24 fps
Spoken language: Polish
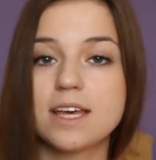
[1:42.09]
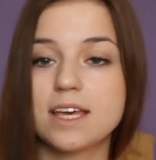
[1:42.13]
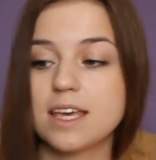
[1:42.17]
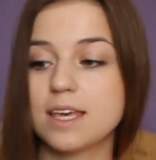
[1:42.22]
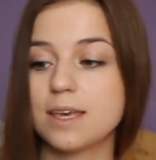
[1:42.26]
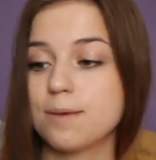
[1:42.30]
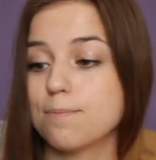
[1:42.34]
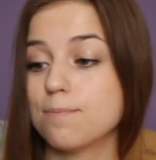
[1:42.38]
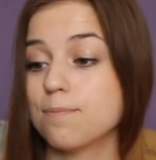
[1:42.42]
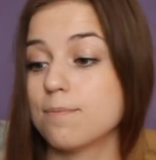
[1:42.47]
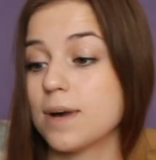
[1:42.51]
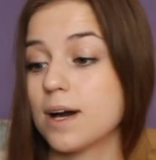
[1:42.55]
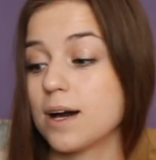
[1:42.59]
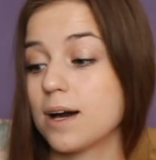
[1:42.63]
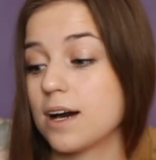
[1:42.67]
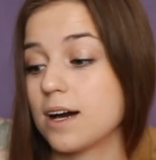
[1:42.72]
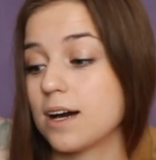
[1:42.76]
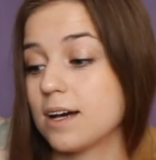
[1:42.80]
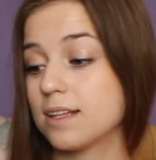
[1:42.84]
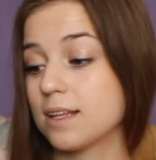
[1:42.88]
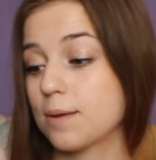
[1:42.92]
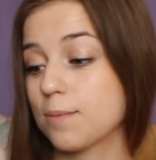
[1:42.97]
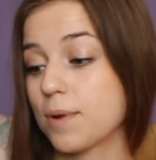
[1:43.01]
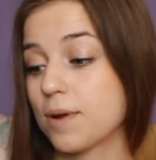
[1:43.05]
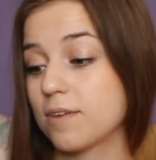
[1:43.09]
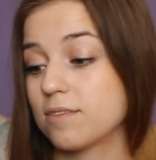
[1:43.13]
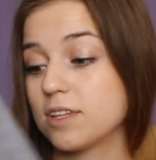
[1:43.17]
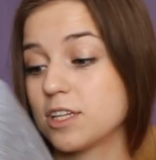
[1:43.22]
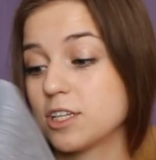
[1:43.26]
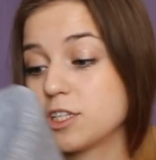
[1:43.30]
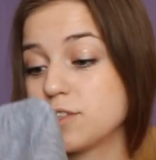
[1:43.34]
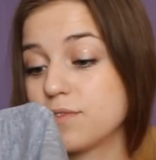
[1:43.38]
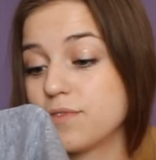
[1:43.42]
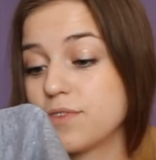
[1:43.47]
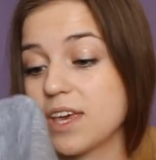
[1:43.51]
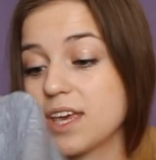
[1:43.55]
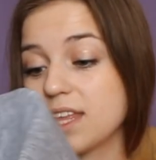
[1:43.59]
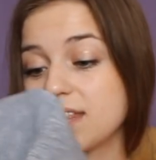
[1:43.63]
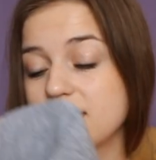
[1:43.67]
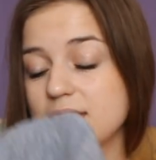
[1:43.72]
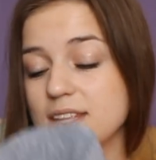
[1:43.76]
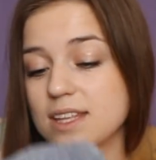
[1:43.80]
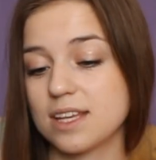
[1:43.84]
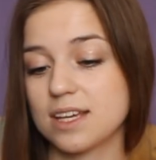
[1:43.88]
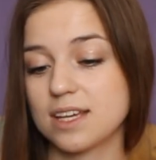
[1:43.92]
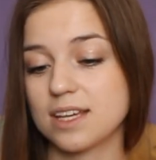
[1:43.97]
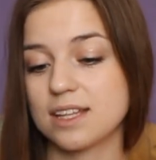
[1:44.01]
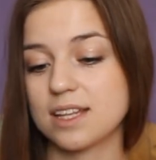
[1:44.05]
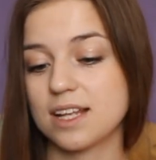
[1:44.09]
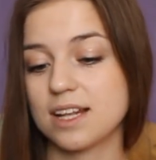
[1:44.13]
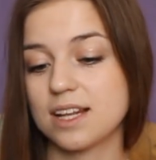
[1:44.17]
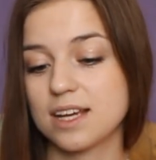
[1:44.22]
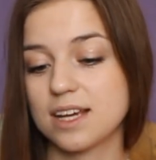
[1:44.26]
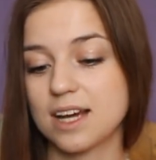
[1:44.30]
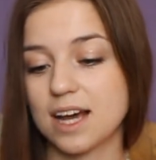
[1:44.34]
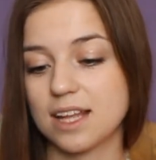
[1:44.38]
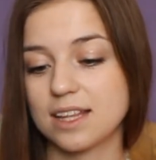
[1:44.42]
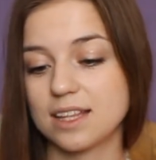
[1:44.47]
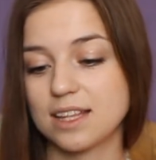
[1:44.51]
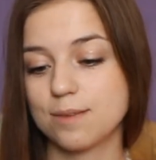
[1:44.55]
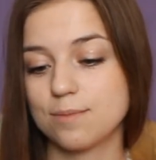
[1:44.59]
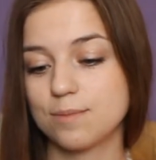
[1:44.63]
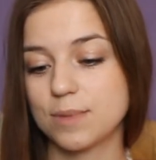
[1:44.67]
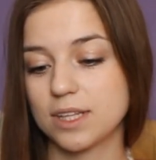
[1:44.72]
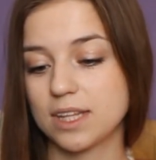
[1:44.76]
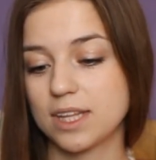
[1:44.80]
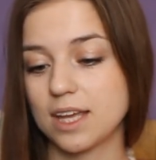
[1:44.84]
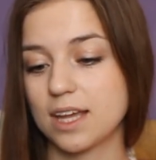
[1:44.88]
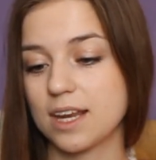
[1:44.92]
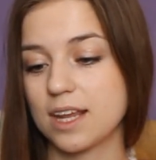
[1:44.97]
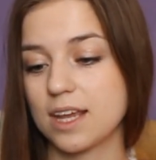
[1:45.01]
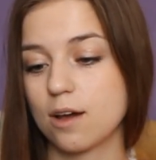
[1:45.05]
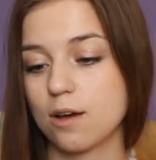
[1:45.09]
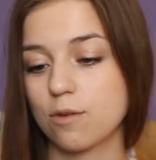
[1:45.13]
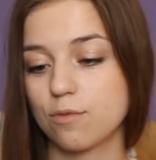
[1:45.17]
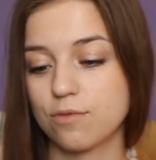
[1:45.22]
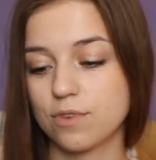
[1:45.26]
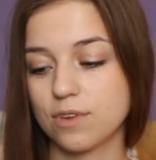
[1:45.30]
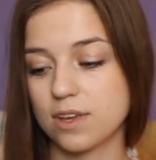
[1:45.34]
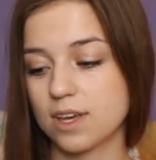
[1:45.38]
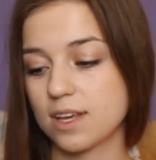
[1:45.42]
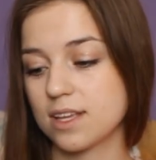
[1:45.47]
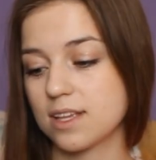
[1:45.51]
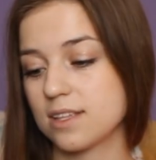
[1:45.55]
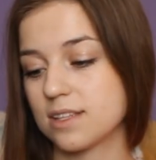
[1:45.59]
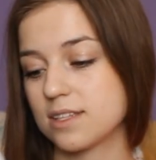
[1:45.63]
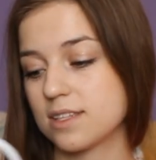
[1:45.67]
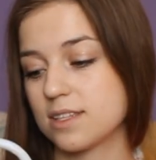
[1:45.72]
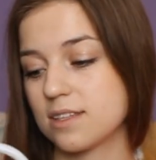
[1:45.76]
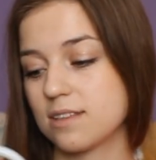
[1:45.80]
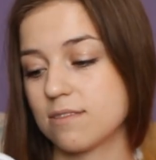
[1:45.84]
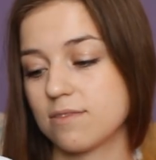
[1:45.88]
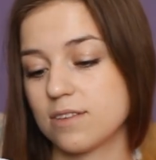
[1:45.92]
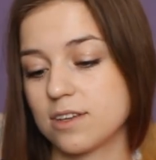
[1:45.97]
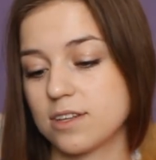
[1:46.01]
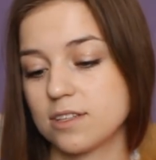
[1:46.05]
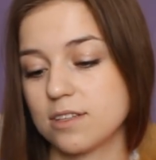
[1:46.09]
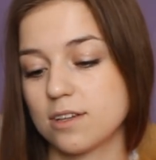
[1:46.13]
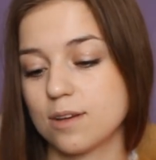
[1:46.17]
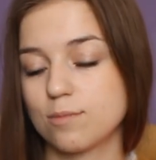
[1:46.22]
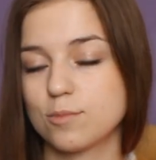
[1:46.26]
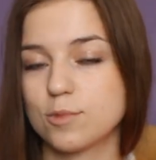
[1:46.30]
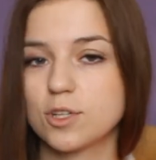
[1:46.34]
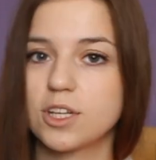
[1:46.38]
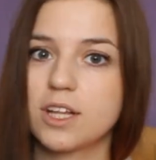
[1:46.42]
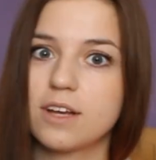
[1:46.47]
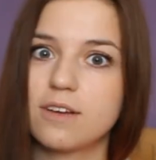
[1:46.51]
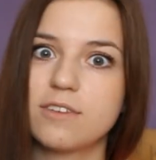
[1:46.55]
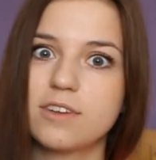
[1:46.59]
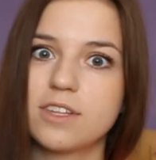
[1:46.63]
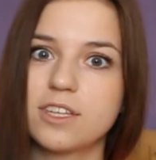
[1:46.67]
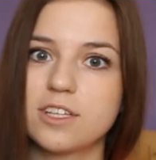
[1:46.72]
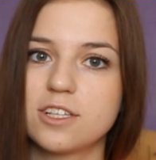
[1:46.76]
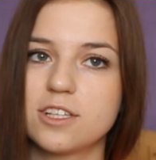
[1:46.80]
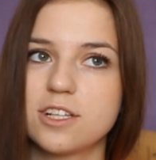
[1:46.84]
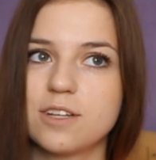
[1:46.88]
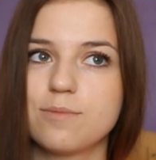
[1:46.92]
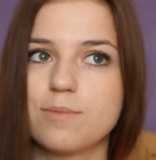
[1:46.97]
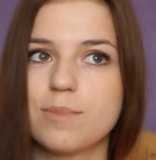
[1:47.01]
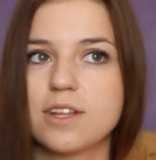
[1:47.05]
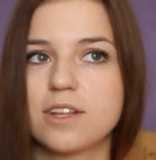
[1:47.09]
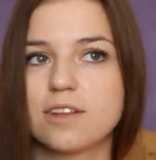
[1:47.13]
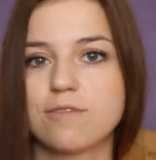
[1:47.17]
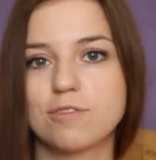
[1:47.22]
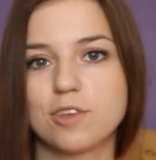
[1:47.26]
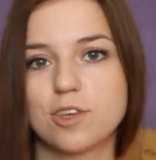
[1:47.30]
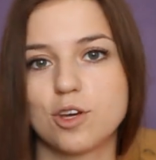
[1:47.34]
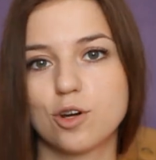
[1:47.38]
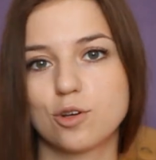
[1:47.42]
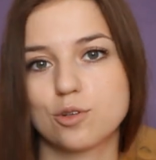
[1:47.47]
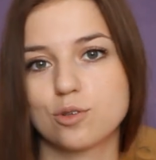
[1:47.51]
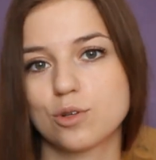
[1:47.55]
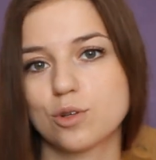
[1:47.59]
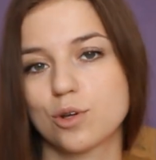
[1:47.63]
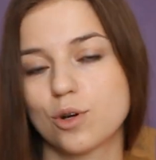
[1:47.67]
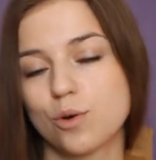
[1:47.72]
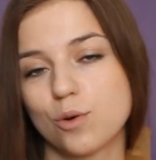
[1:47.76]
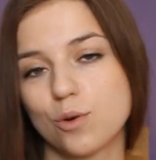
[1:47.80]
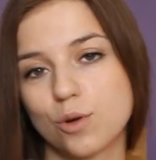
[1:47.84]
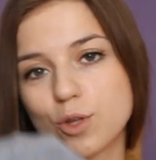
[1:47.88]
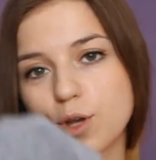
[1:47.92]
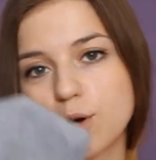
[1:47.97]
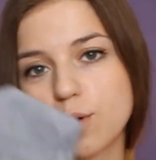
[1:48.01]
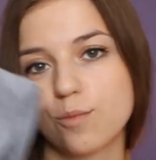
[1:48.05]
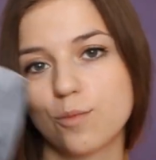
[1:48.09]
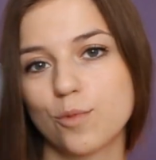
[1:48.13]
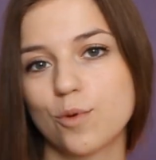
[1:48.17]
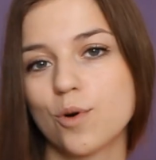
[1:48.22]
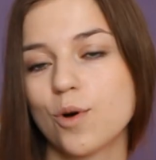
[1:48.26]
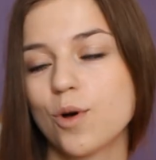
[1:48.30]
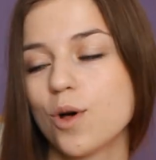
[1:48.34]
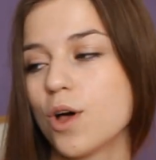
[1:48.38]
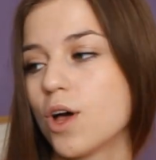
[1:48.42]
i ma naprawdę świetny, delikatny materiał, więc stwierdziłam, że nawet jeśli będę w niej chodził około domu,